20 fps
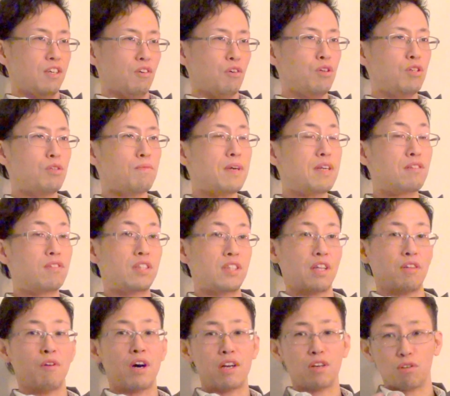追い詰めるって
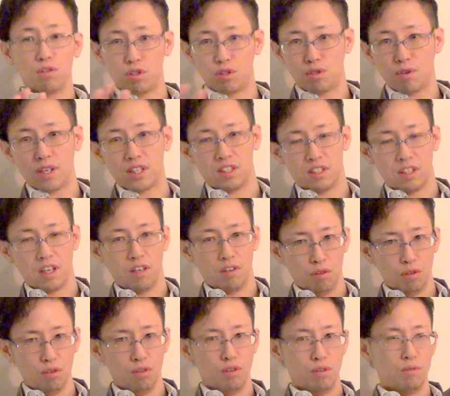言ったら悪いことするわけじゃない
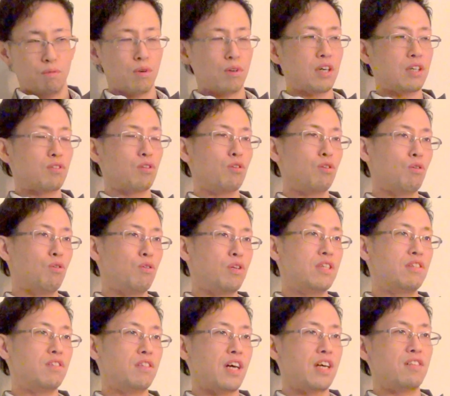よ。僕はその法
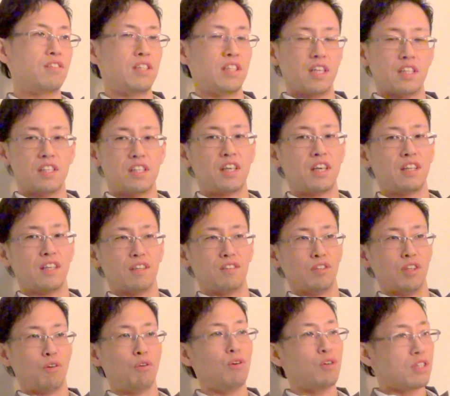律大好きな人間な
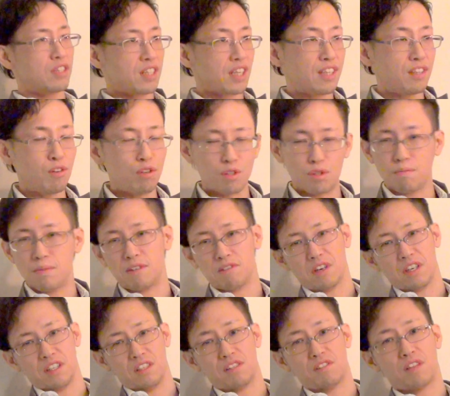ので法律的に追い詰める
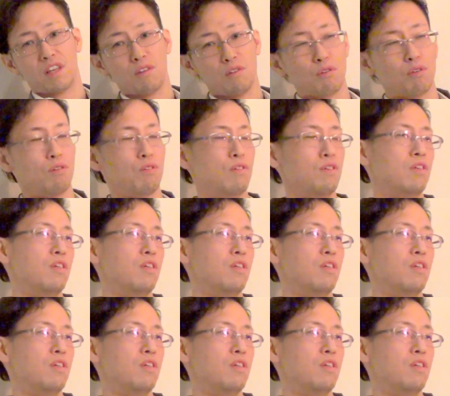わけですけど、